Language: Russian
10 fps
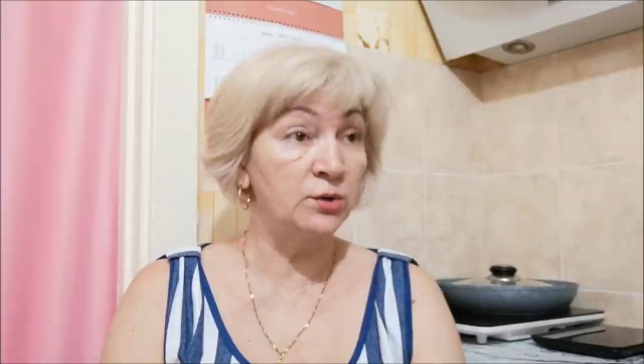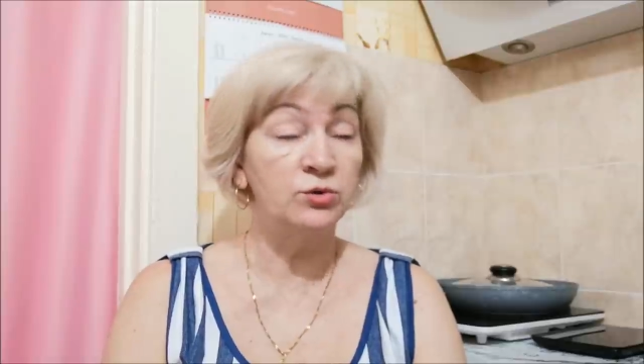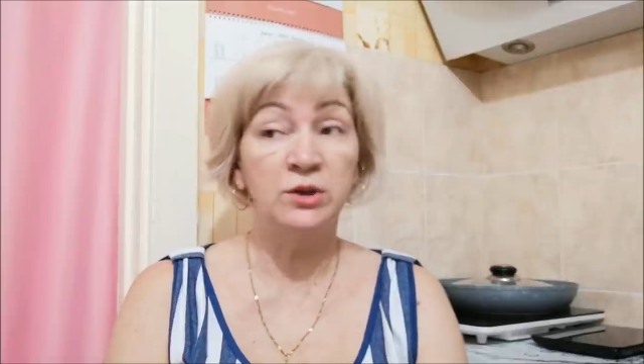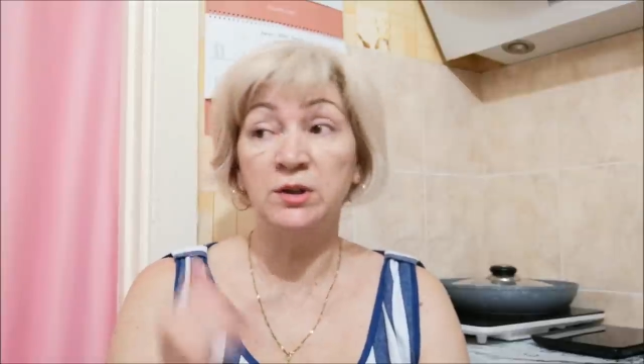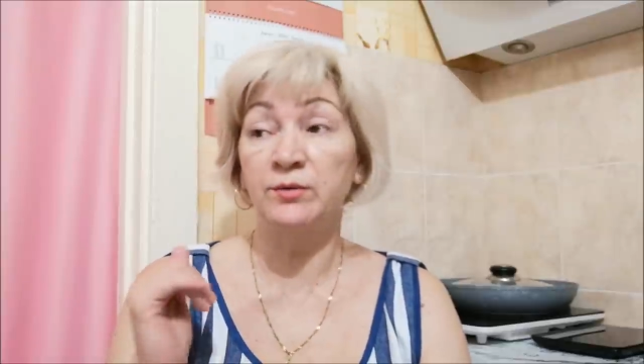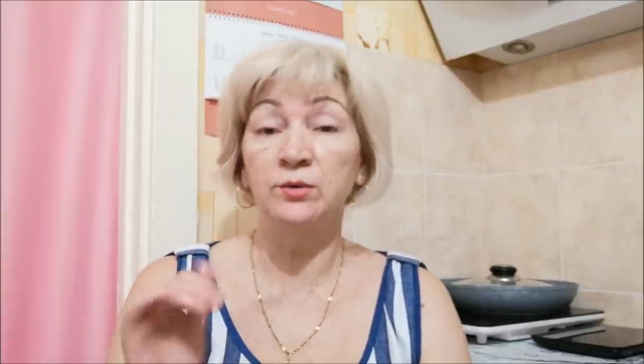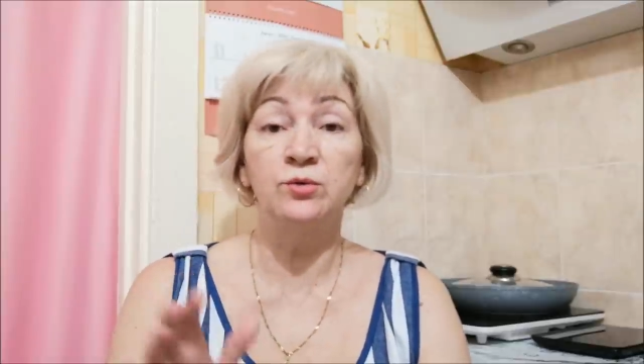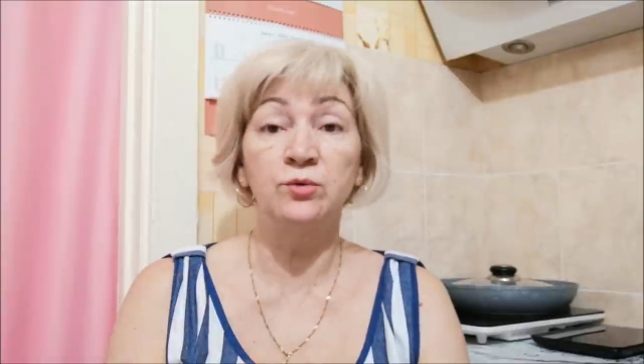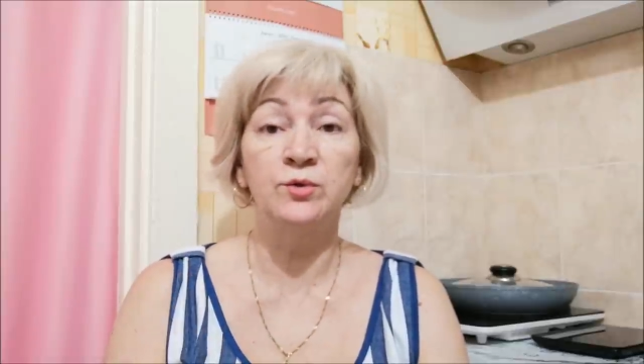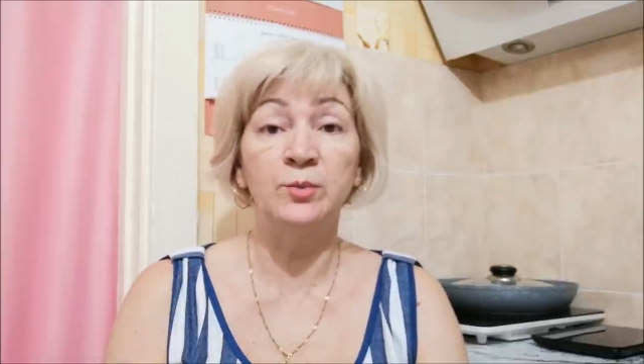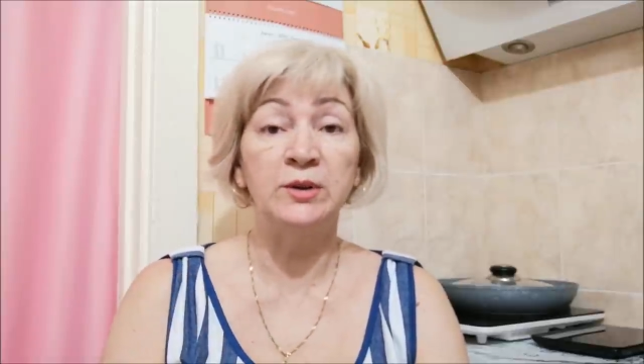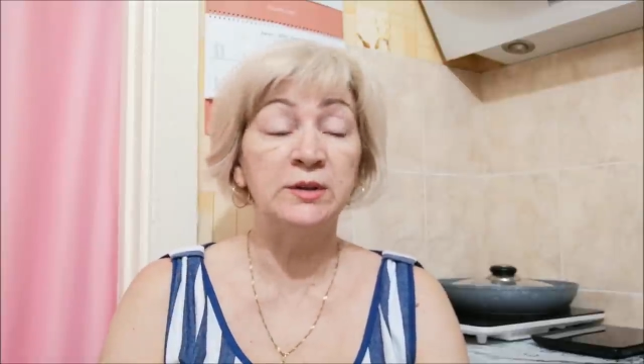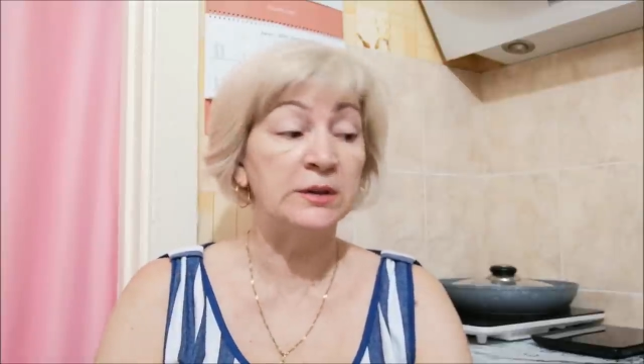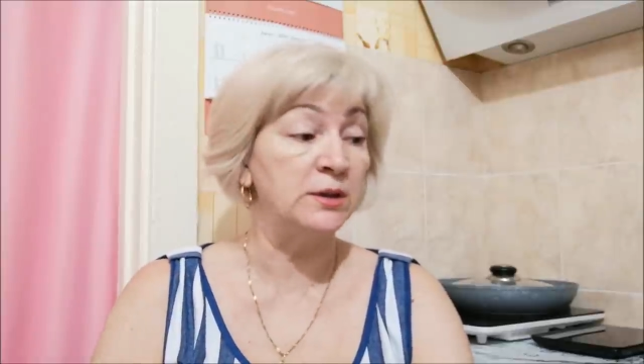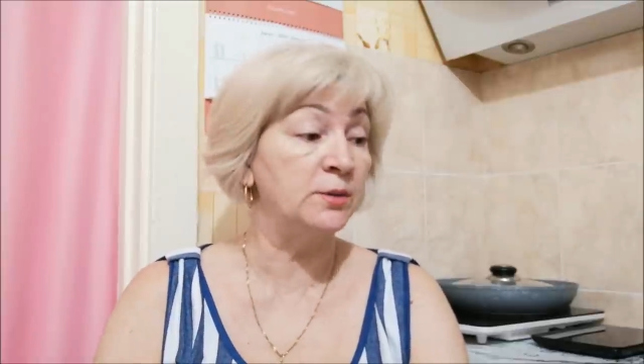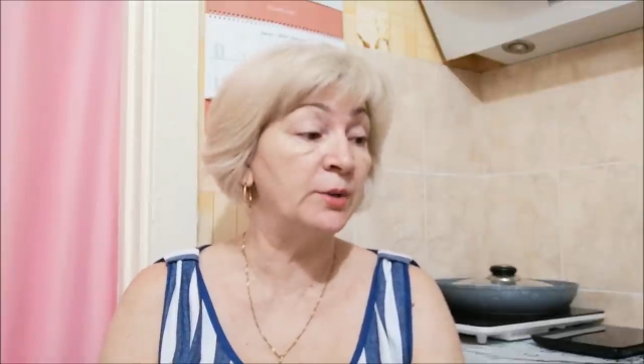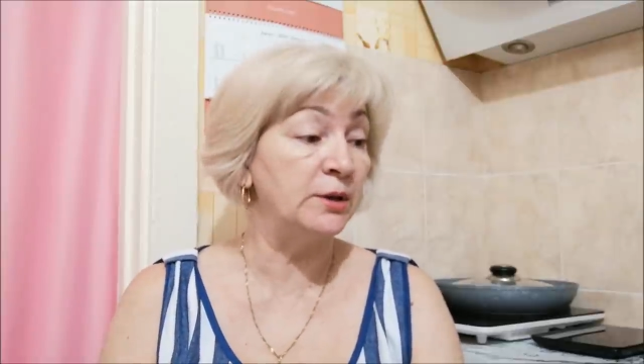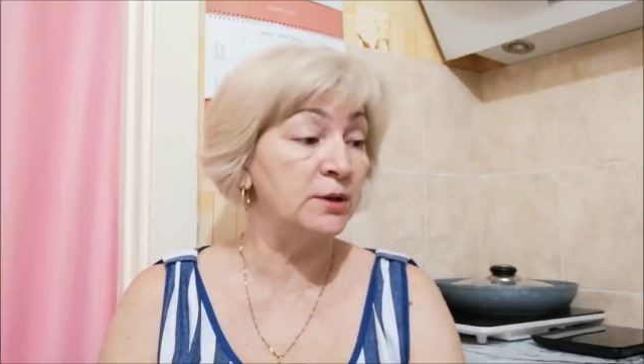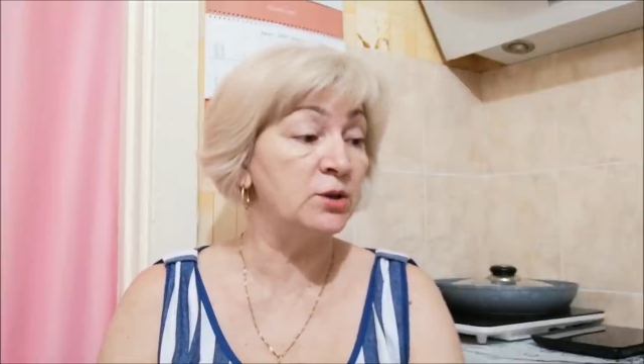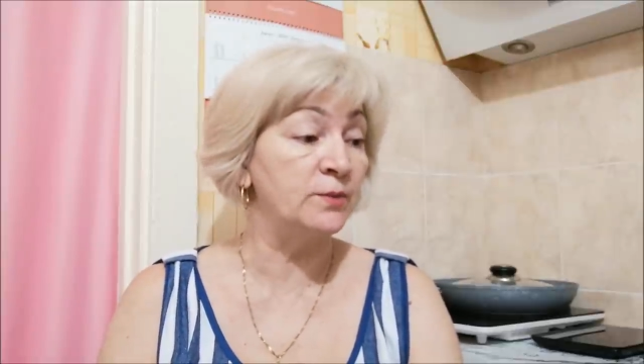Ну, сейчас я включу сплит, станет
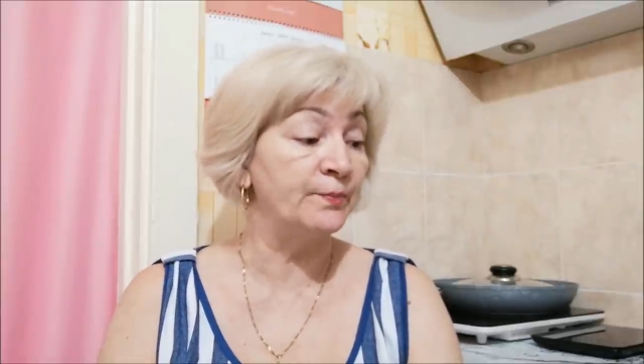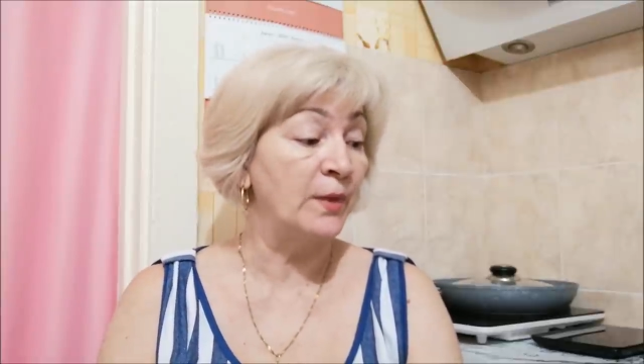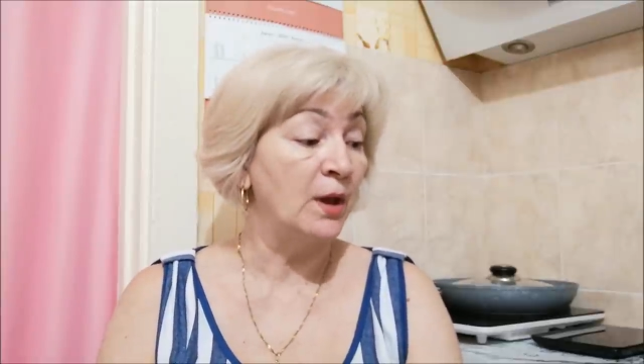полегче.